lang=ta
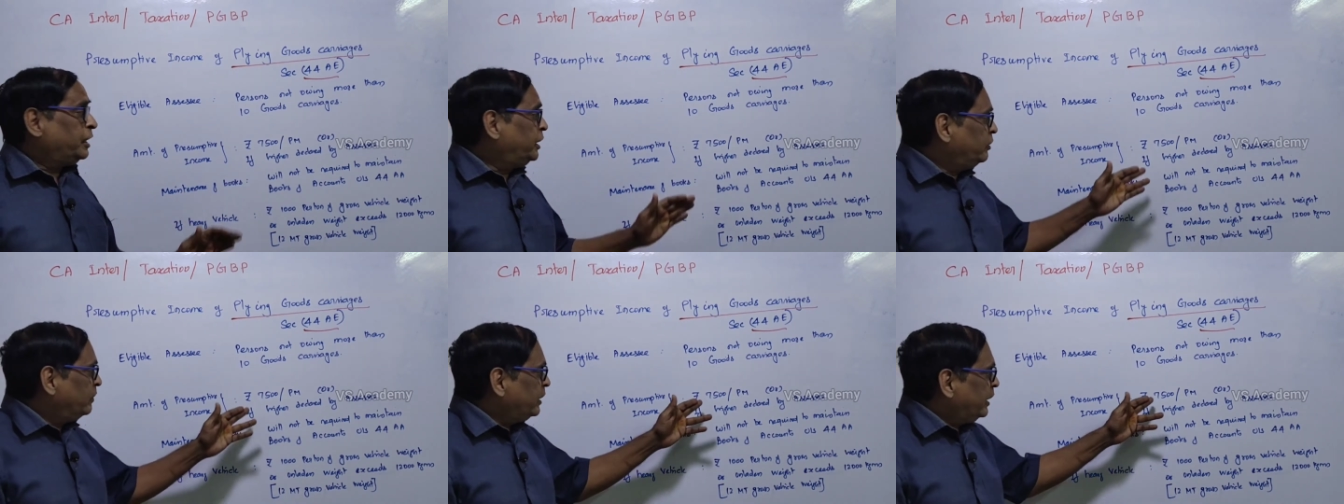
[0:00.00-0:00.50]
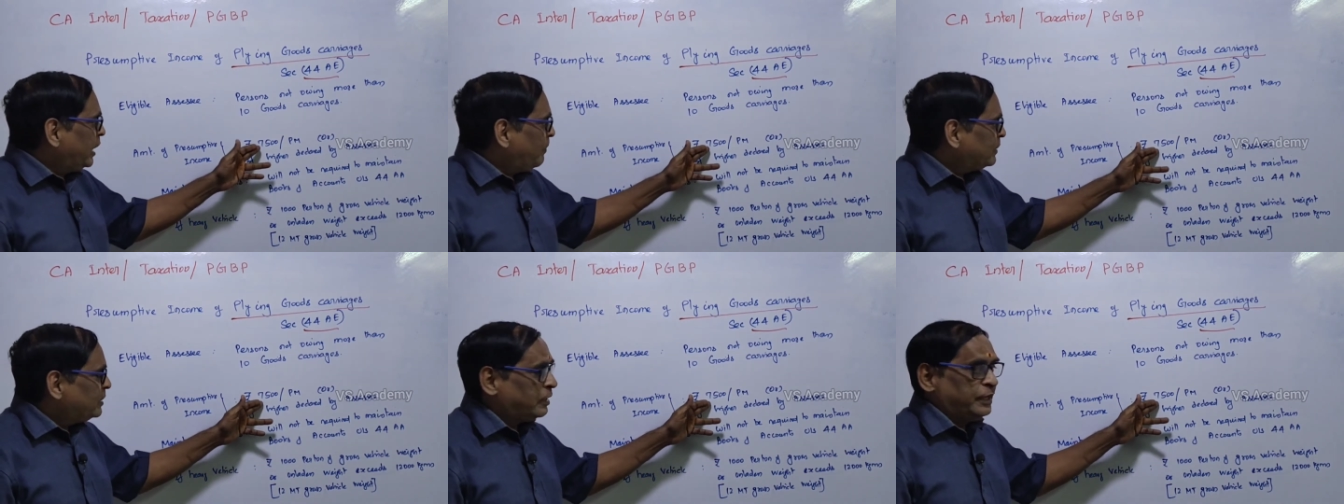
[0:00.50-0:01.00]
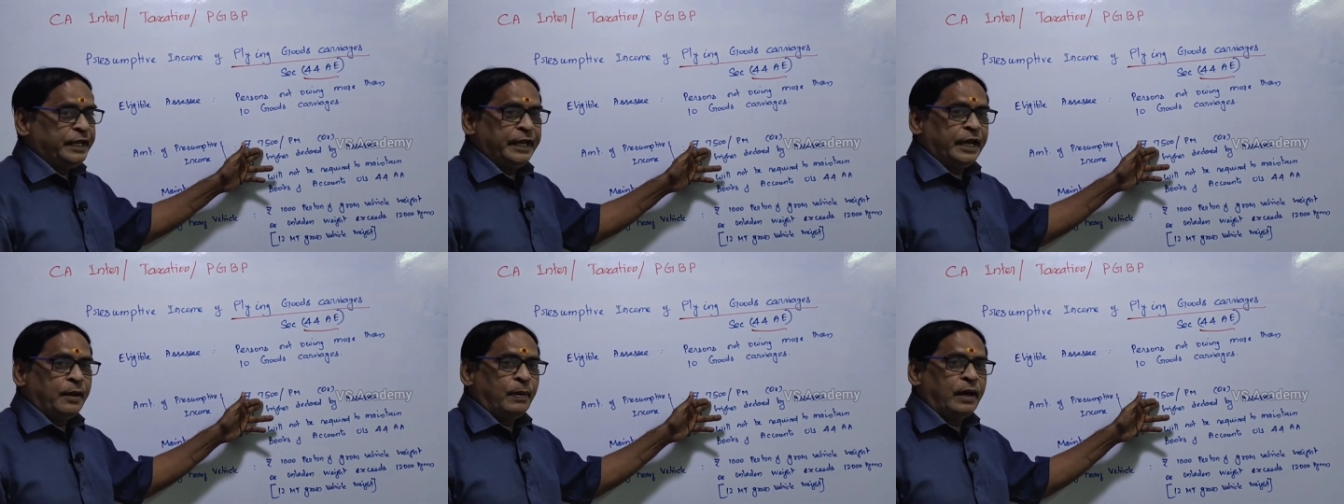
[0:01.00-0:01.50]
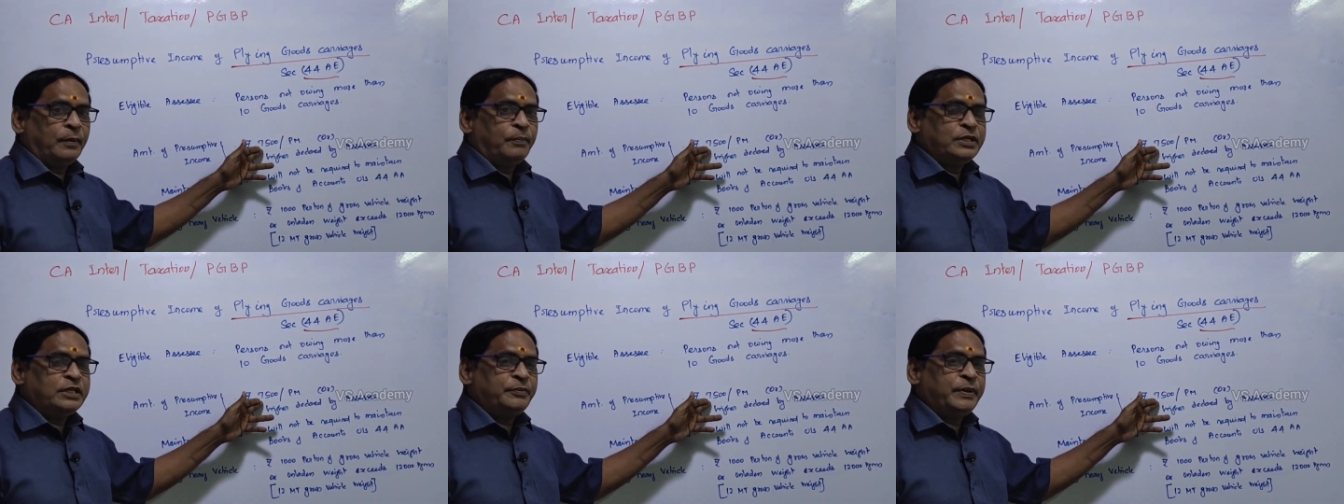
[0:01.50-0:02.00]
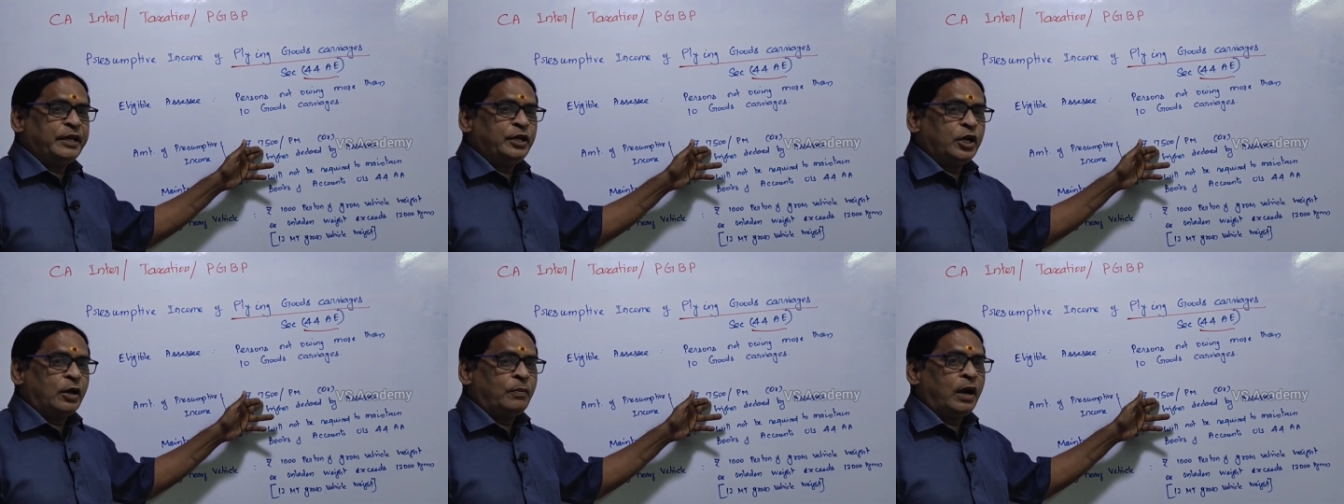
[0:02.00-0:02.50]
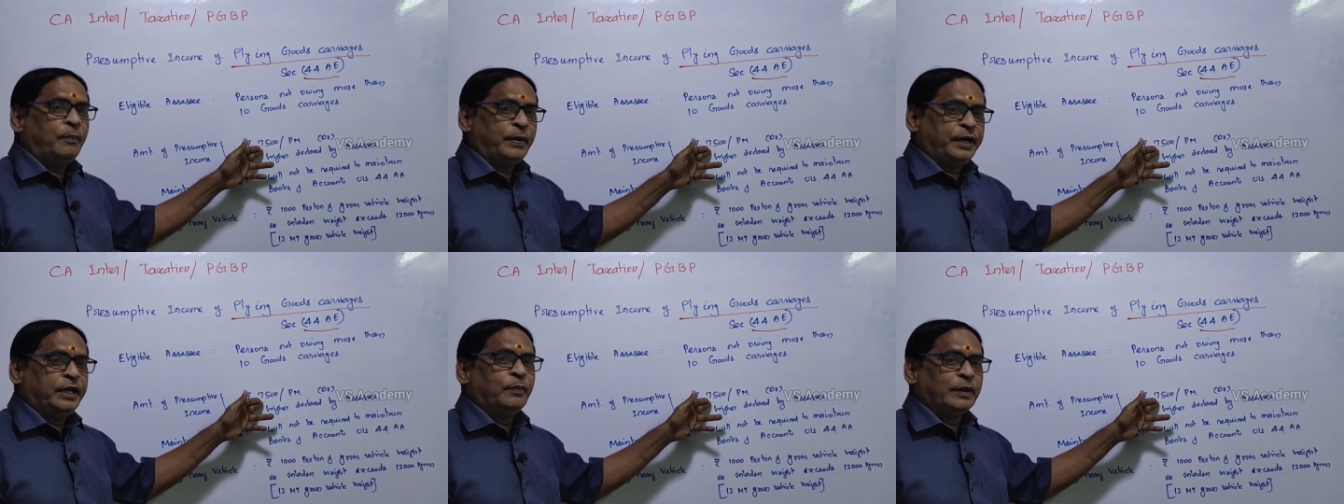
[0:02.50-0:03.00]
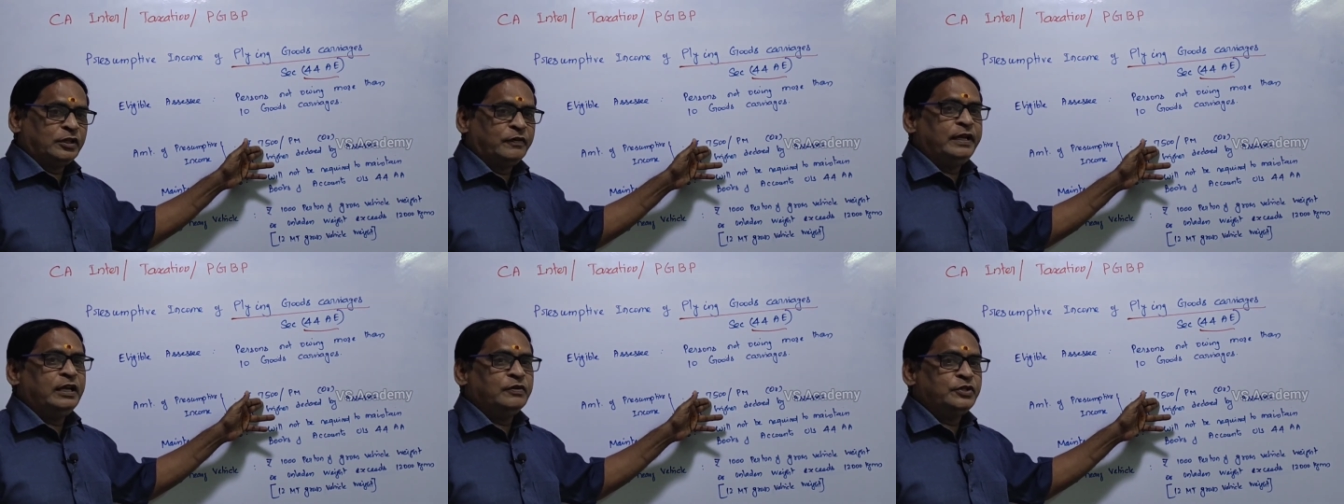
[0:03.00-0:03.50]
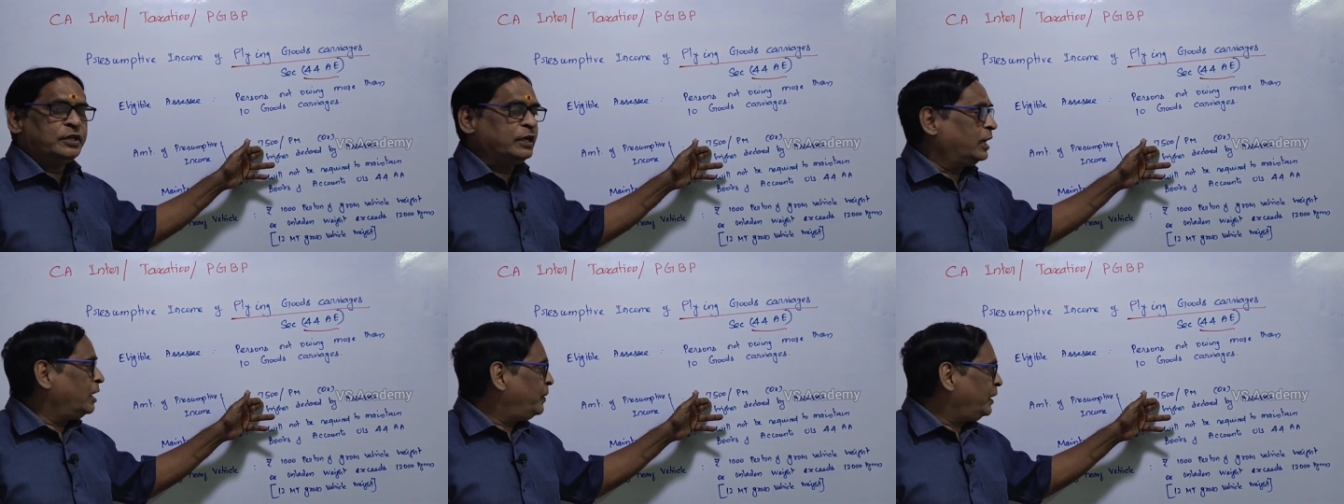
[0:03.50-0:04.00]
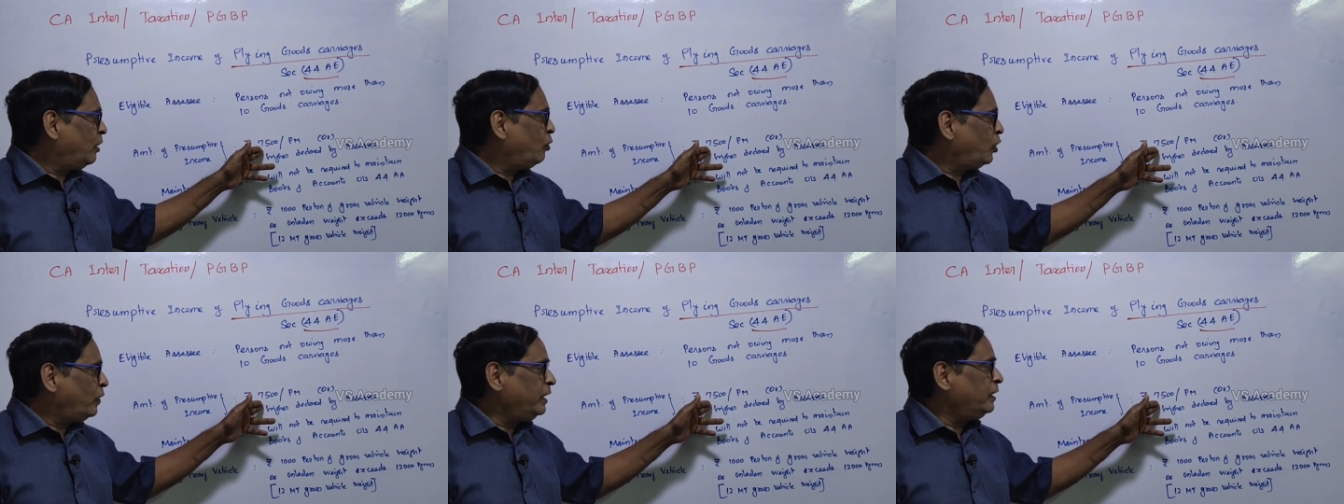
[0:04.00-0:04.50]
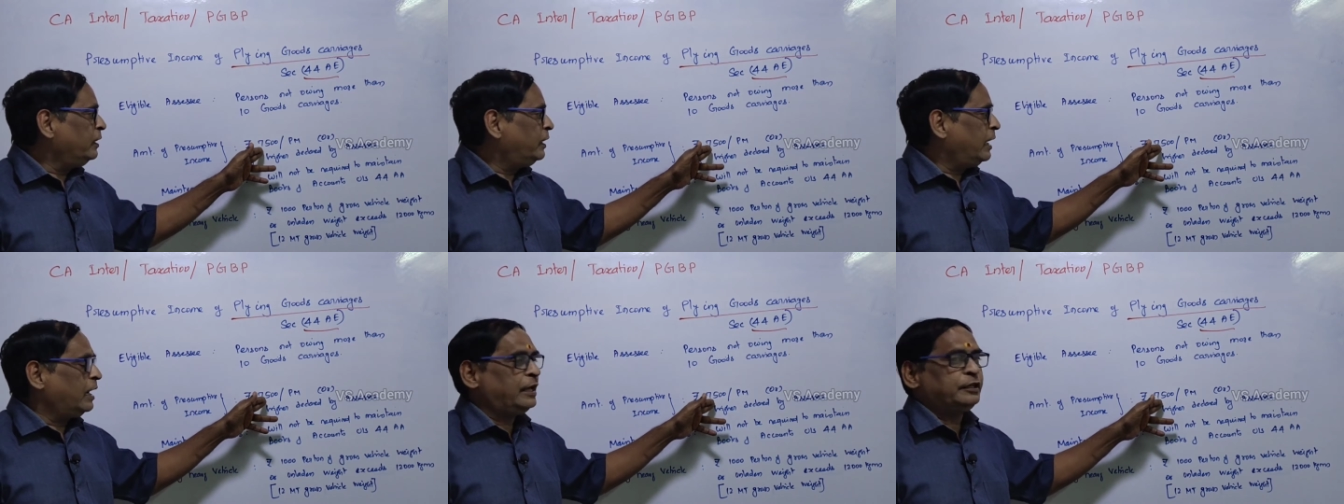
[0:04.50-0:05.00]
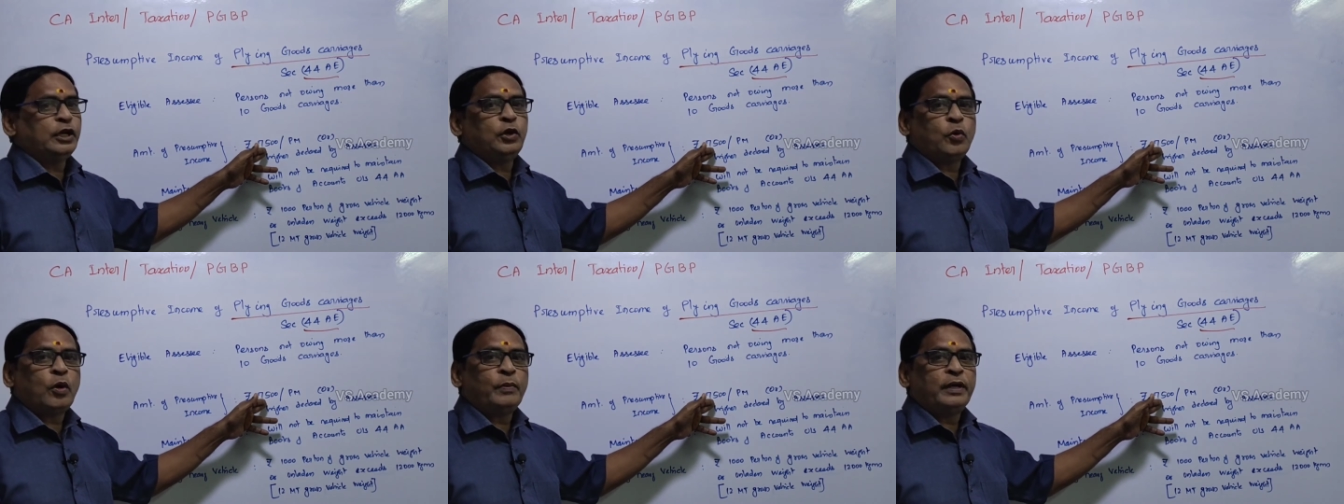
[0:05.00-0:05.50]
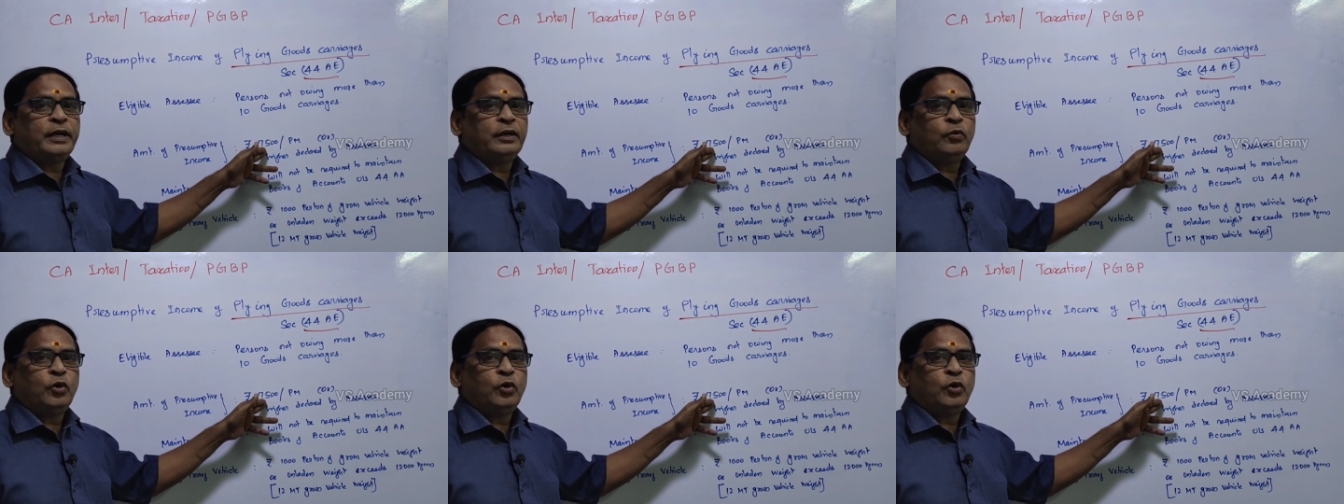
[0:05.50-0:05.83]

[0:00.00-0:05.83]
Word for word: இது வந்து நீங்கள் இப்போ நீங்கள் என்ன பண்ணலாம் ப்ரிசென்ட் இன்கம் அப்போ நீங்கள் பத்து வெஹிக்கிள் வச்சுருக்காங்க அப்படின்னா ஒரு வெஹிக்கிளுக்கு ஏழாயிரத்து ஐநூறுரூவா மாதிரி